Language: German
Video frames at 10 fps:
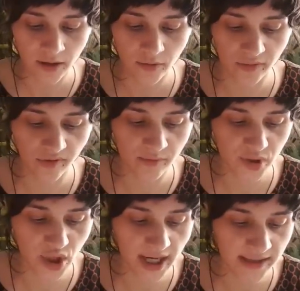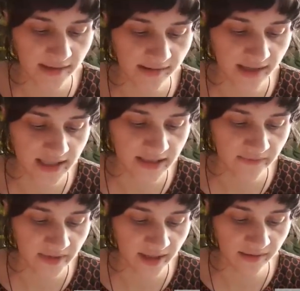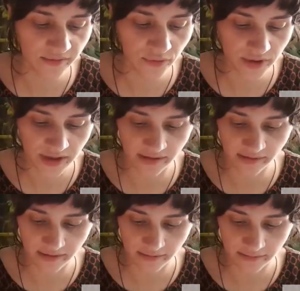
und zum Beschreiten des rechten Weges nötig ist.